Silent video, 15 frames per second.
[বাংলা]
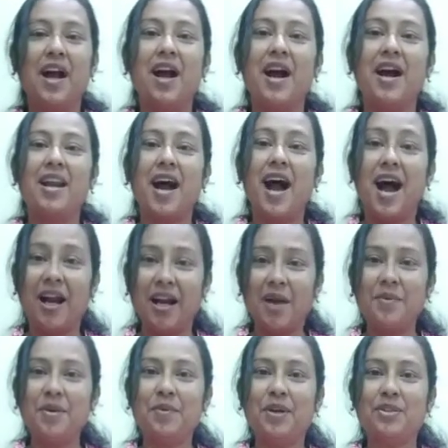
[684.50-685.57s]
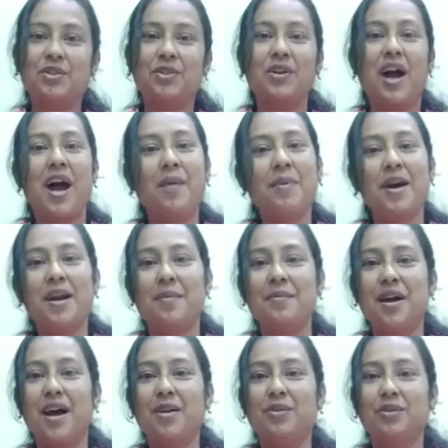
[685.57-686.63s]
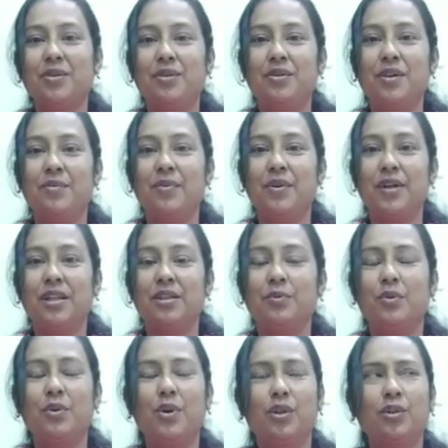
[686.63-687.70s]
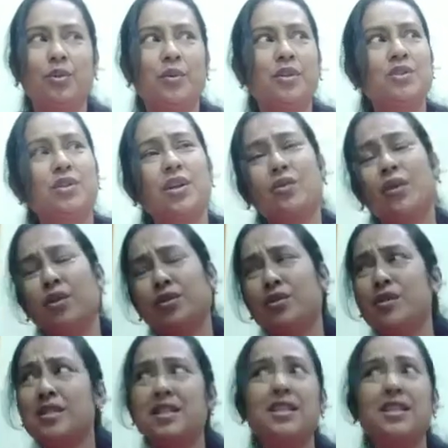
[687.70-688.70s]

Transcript: আর আগামী বছর আবার আমরা আনন্দ করে ফোটা দেব গত বছরের কত